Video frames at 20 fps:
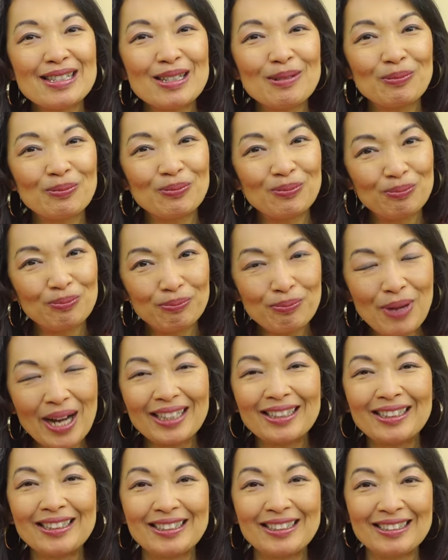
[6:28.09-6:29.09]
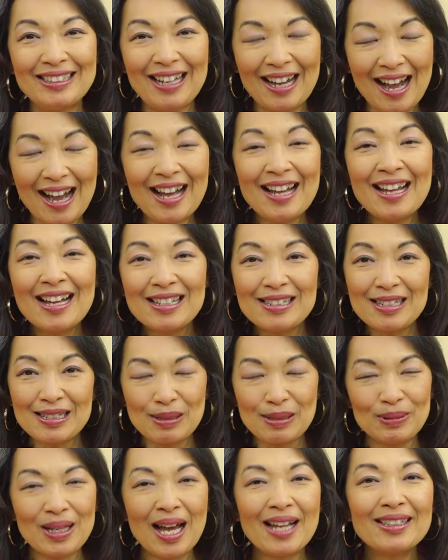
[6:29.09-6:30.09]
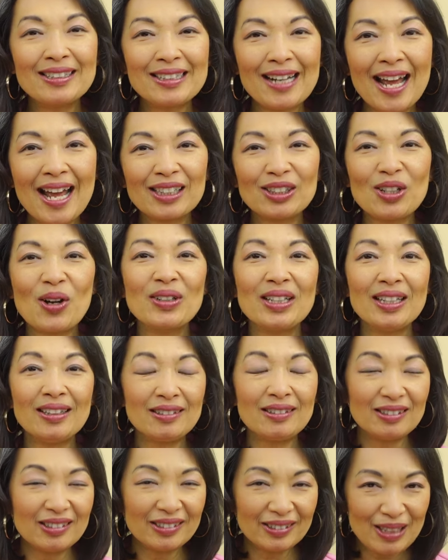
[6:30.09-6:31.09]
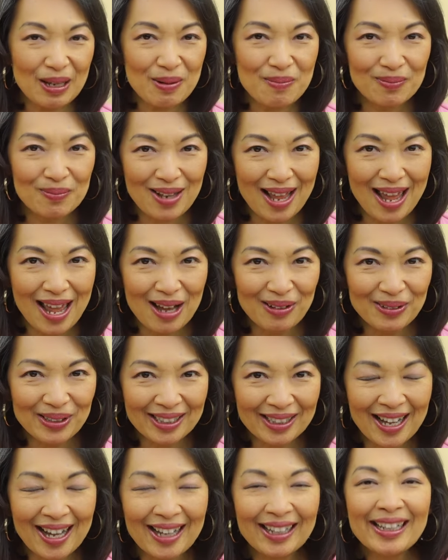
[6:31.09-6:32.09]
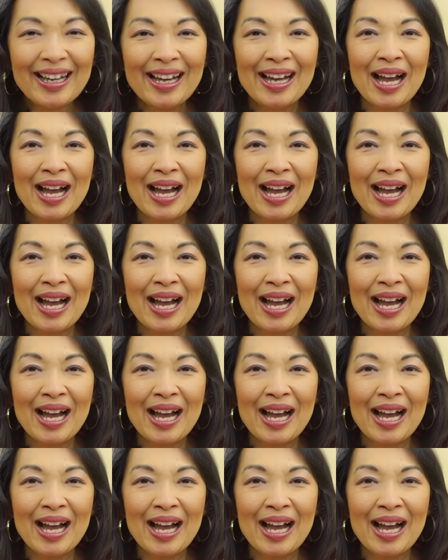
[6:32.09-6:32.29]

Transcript: 40บาทนะคะ 40 ท่านแรกตอนนี้เต็มแล้วนะคะ